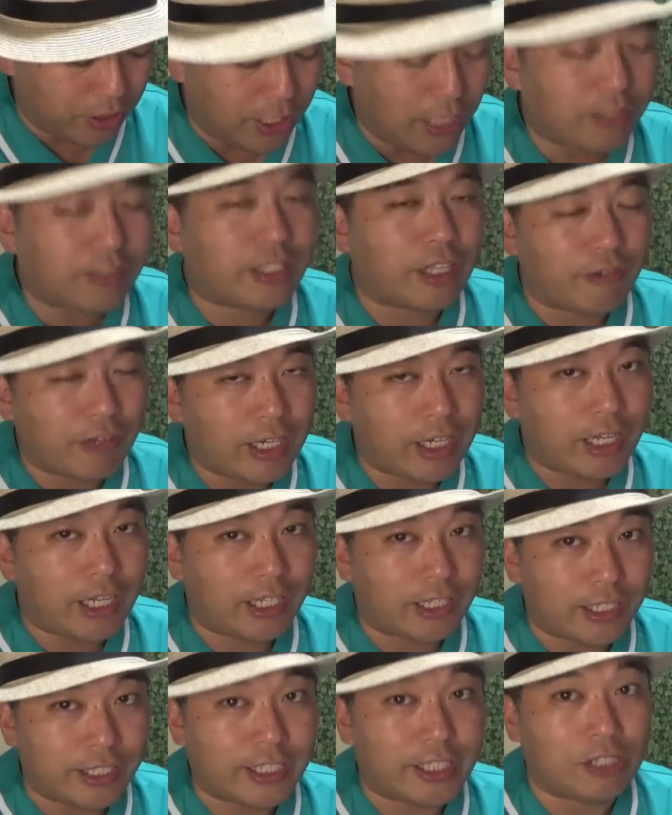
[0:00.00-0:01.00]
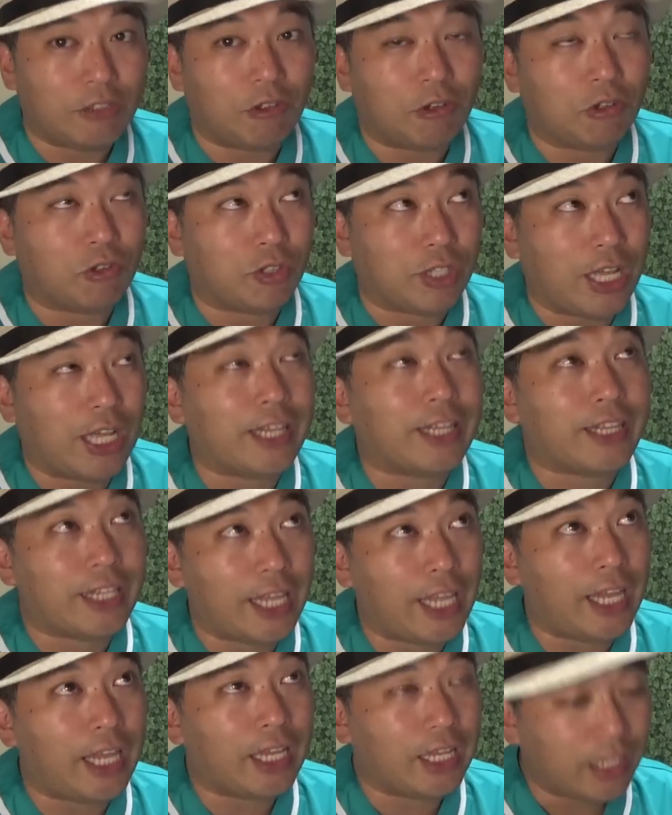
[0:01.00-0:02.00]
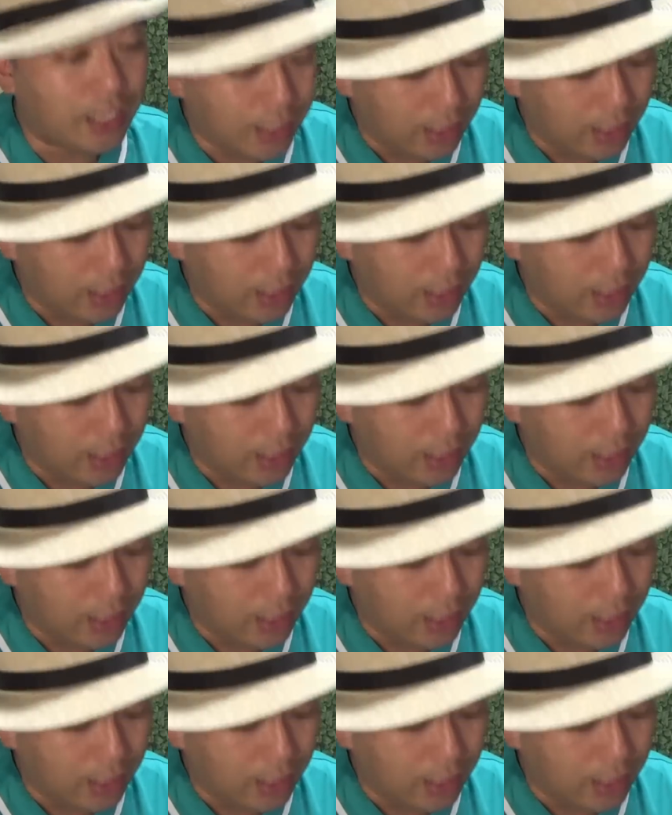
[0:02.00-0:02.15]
辛くて笑えなかった時期のことがあって、